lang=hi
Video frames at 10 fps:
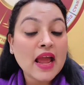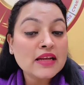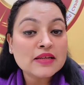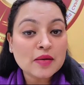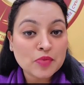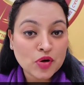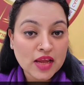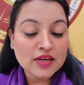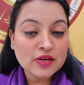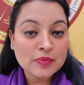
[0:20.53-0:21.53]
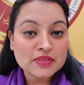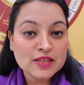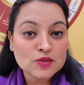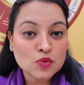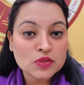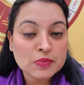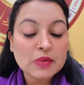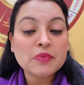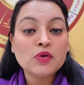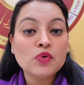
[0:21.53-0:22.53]
एंड नंबर एट रिप्रेजेंट दोज
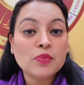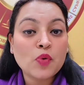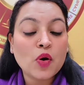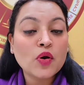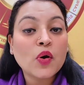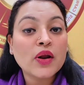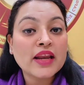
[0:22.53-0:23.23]
पीपल हु आर